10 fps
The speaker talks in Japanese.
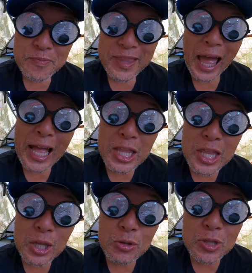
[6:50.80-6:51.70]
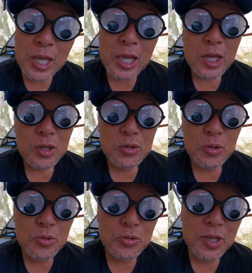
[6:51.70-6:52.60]
なんて言って、
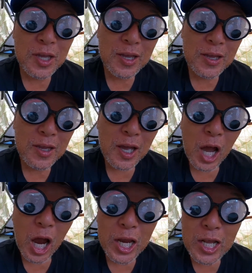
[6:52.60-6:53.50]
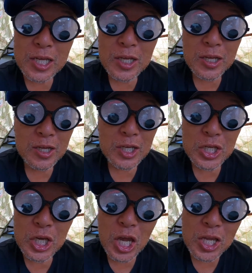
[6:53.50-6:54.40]
外で入らす、
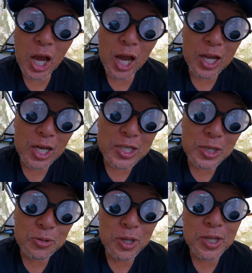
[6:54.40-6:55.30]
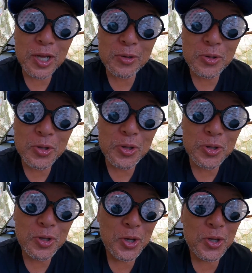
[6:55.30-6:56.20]
家に入らしてくれないこと
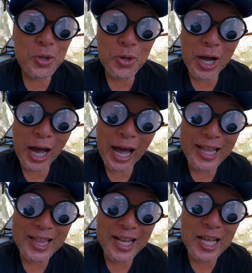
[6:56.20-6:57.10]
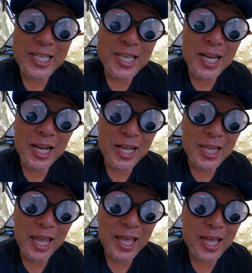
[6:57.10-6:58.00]
とかあったらしいから
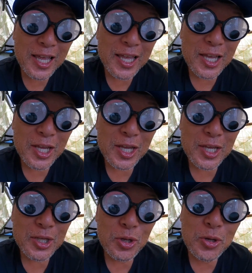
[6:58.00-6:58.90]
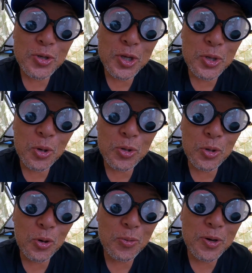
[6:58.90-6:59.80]
ね。その時のこ
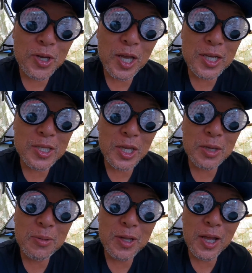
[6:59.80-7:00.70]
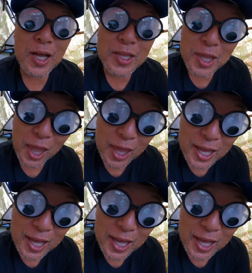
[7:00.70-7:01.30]
とを思い出して、今なんて